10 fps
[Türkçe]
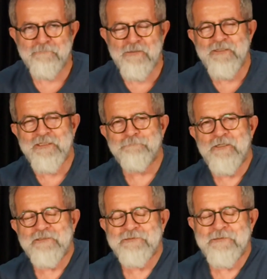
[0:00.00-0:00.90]
Memleket
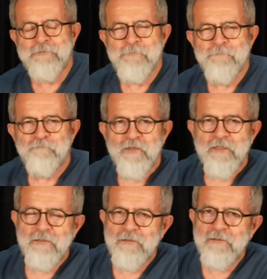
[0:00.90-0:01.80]
Partisi
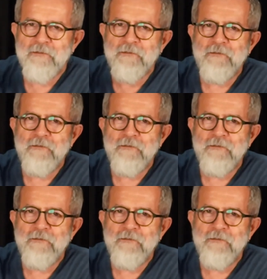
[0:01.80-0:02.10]
e,